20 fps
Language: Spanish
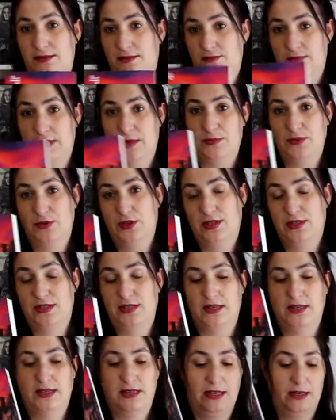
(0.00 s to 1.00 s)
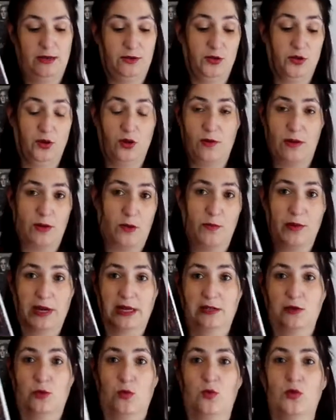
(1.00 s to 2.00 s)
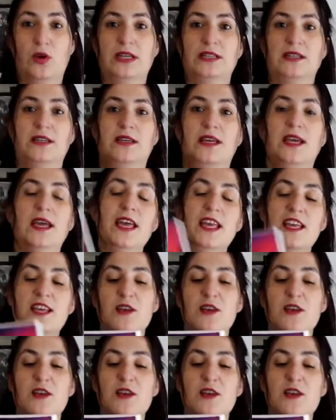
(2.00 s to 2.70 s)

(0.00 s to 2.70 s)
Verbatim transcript: vamos, este yo lo iba a comprar seguro, así que,